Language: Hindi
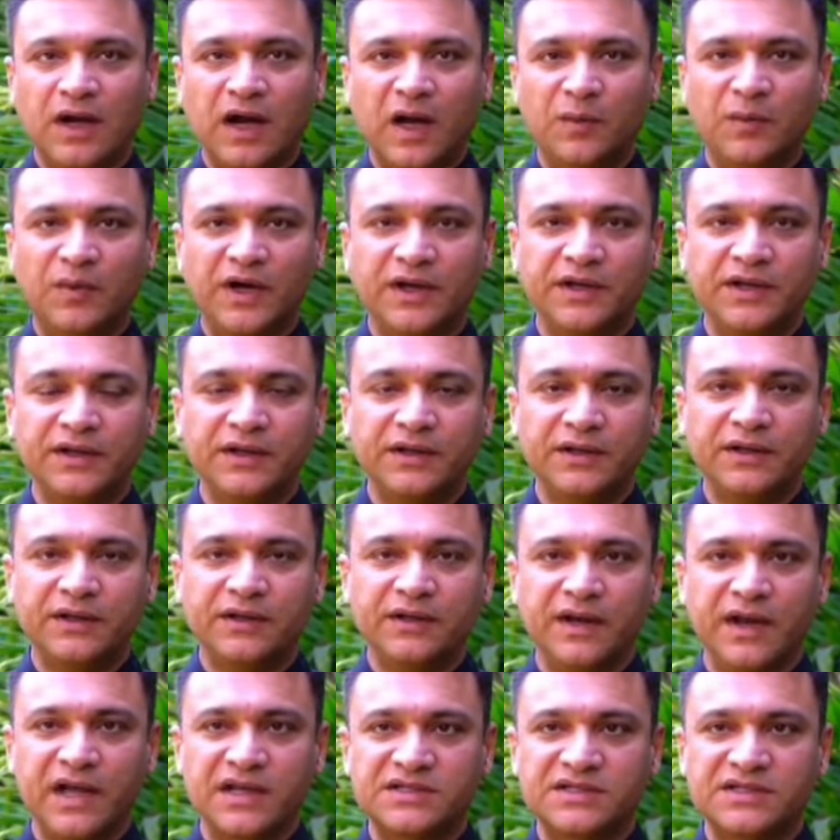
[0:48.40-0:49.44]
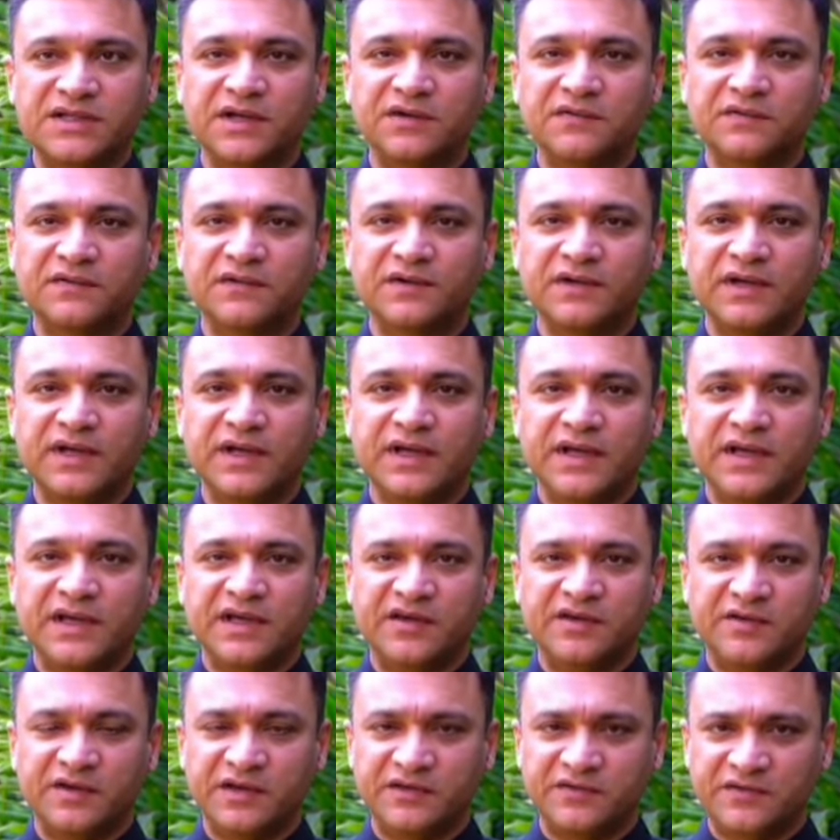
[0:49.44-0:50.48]
हमारी न सिर्फ
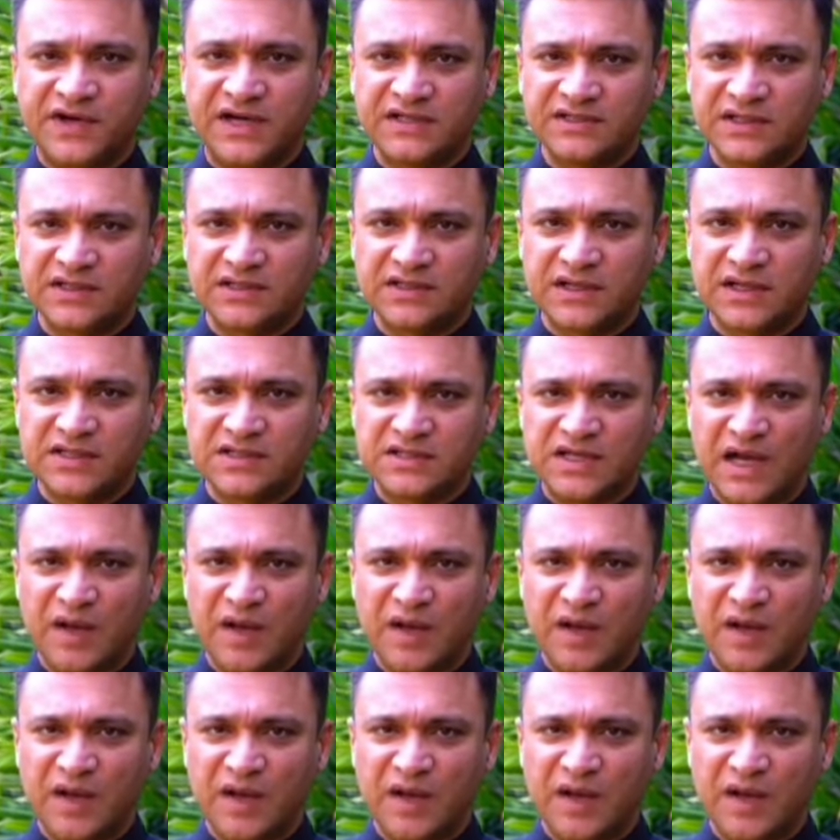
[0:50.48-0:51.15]
हिफाजत का